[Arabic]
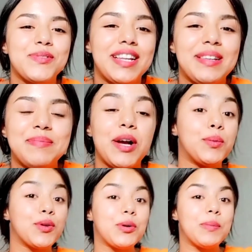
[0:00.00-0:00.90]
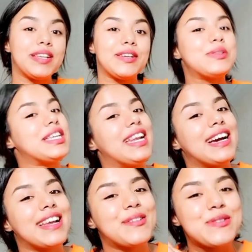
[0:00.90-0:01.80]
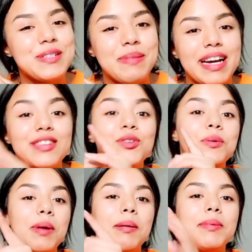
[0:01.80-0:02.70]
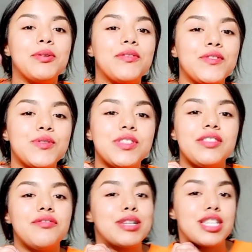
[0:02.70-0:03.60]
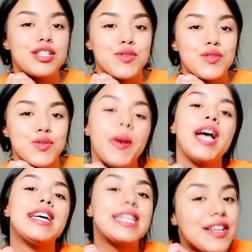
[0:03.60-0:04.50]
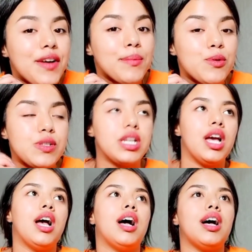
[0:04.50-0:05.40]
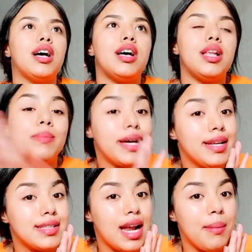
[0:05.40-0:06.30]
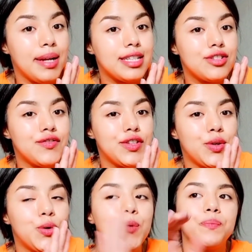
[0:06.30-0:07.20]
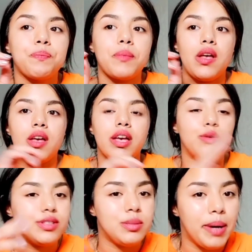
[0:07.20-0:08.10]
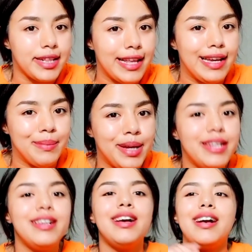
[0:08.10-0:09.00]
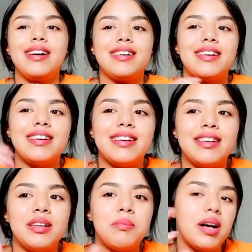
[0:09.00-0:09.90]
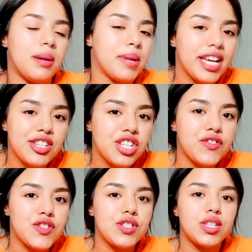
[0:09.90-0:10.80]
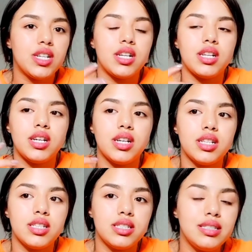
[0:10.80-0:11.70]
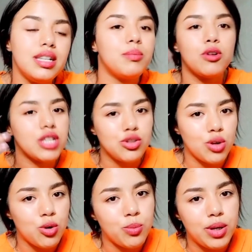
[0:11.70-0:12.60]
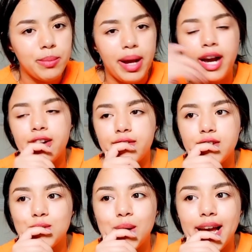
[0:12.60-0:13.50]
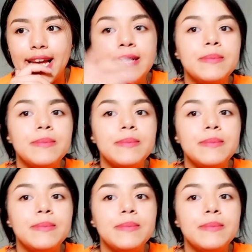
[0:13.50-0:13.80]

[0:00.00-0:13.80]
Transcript: بيان اموركم ان كلشي على خير كلشي بخير دونك مرحبا بكم فيديو جديد في ماشين يوتيوب صفاء بيوتي آه، البارح صراحه ما حطيتش فيديو آه، كانوا عندي بعض الاعمال آه، ما ملقيتش كيفاش ندير ندير المونتاج راكم المهم عارفين شنو كاين